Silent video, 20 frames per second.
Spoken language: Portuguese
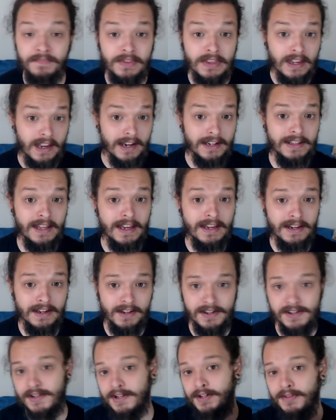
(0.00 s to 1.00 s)
A ideia é a
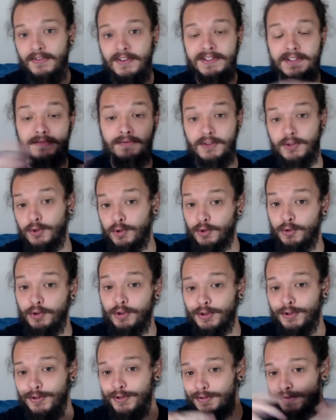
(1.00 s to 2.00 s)
gente fazer vídeos
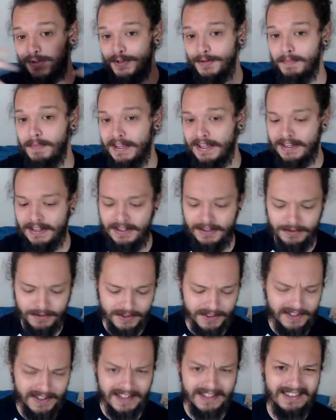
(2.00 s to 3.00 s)
curtos, vídeos pequenos
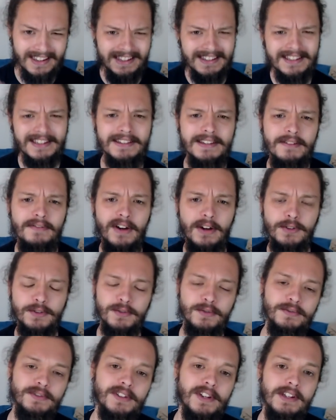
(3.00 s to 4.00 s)
e tentar entender vários
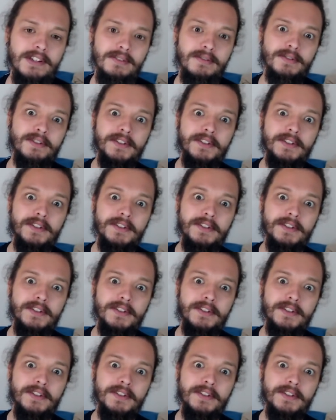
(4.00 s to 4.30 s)
conceitos.